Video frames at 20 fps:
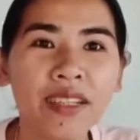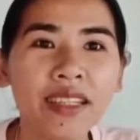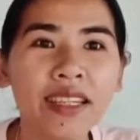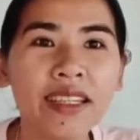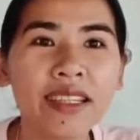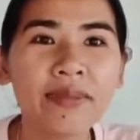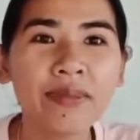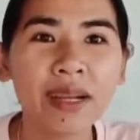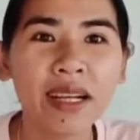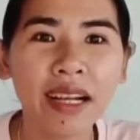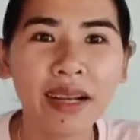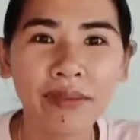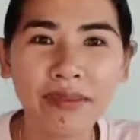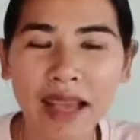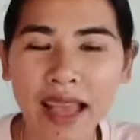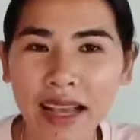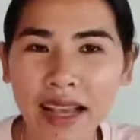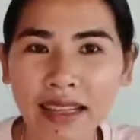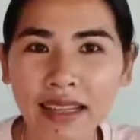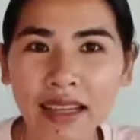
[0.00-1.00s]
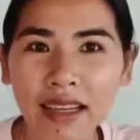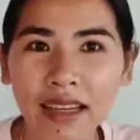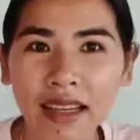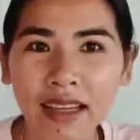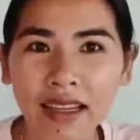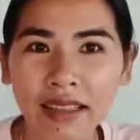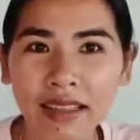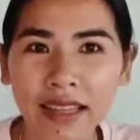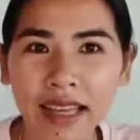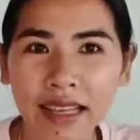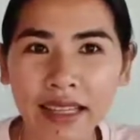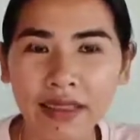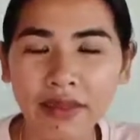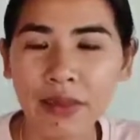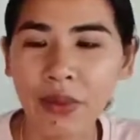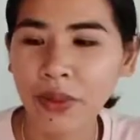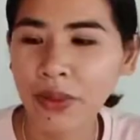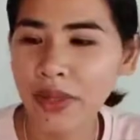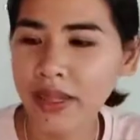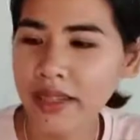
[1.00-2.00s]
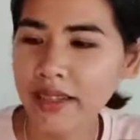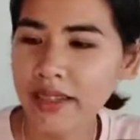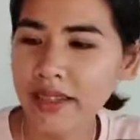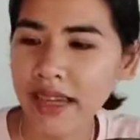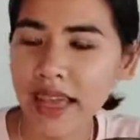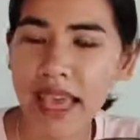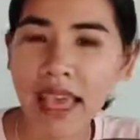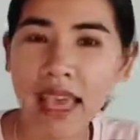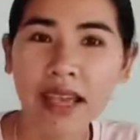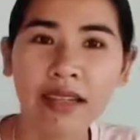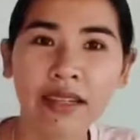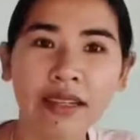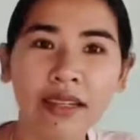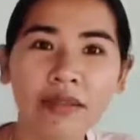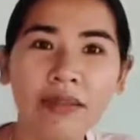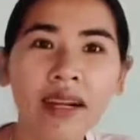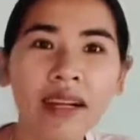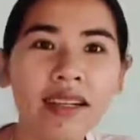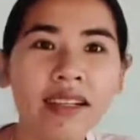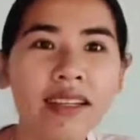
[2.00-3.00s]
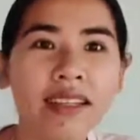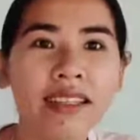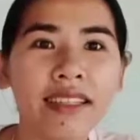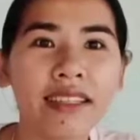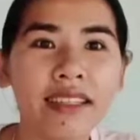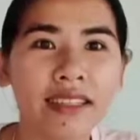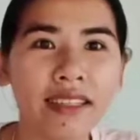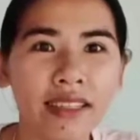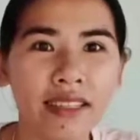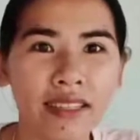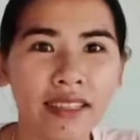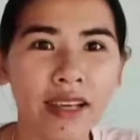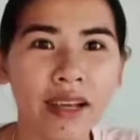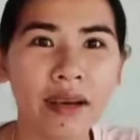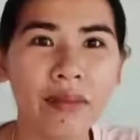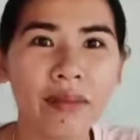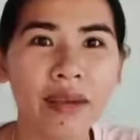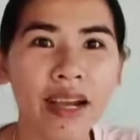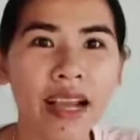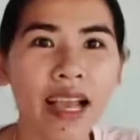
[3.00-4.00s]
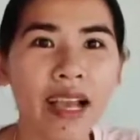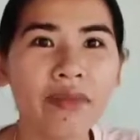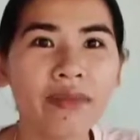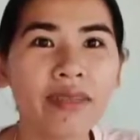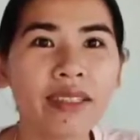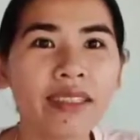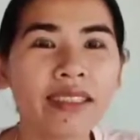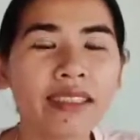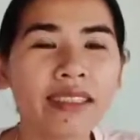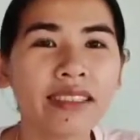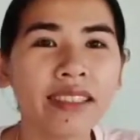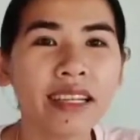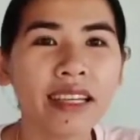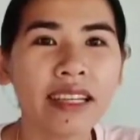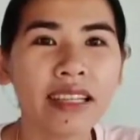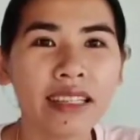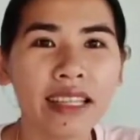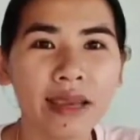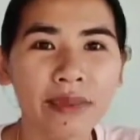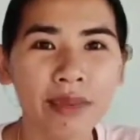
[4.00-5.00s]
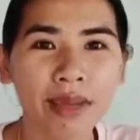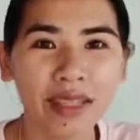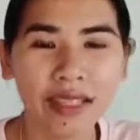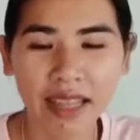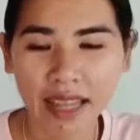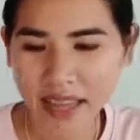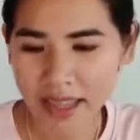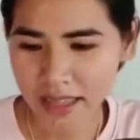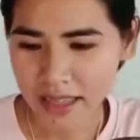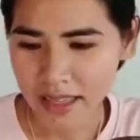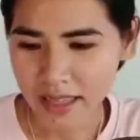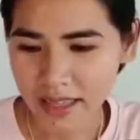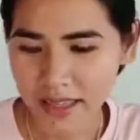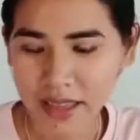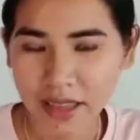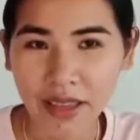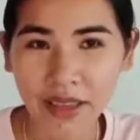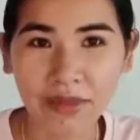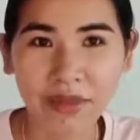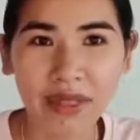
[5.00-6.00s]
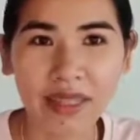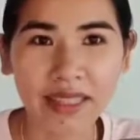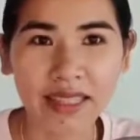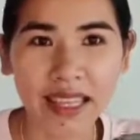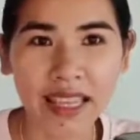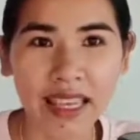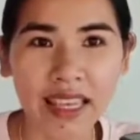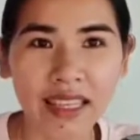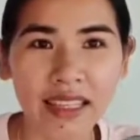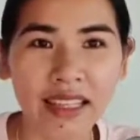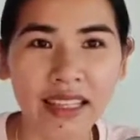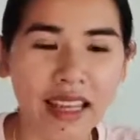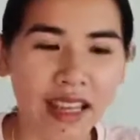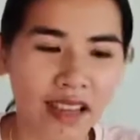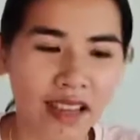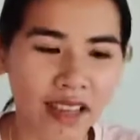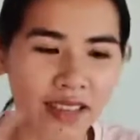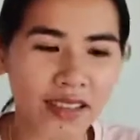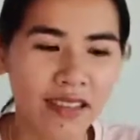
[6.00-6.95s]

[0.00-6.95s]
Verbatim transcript: khi mà các bạn đặt một cái đơn hàng à, bất kỳ à, mật ong bên à, nhà mình ha thì mình sẽ